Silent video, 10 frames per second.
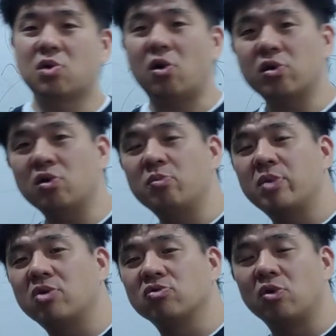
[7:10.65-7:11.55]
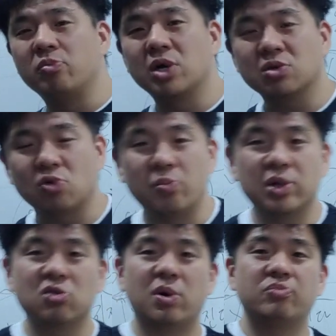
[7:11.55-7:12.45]
커리어 엄마 엄마는
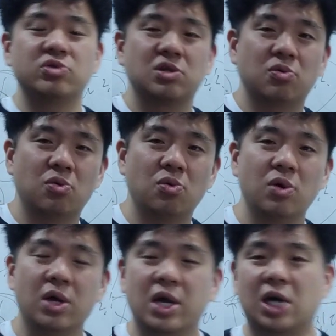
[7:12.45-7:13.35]
또엄마들로 바쁘시고